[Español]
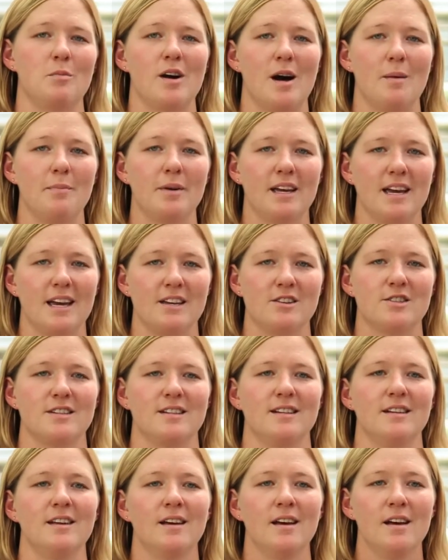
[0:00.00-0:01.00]
Los usamos
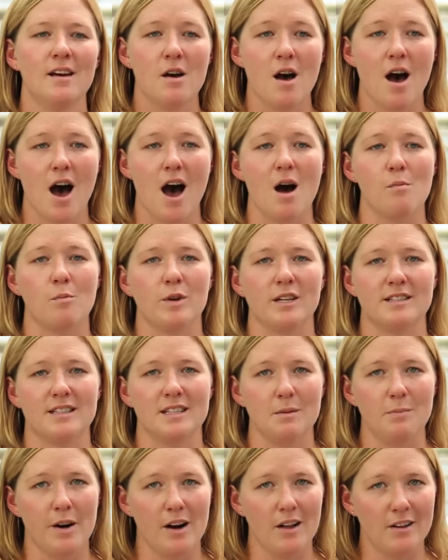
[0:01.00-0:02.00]
constantemente en
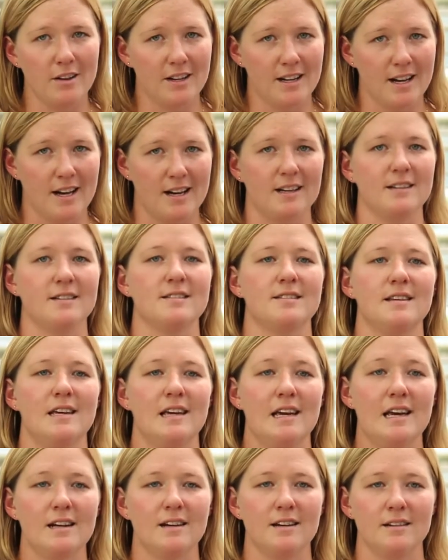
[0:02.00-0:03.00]
nuestro programa de
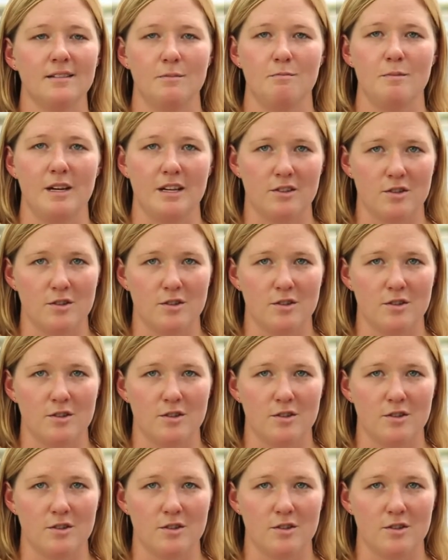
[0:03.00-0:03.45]
propagación.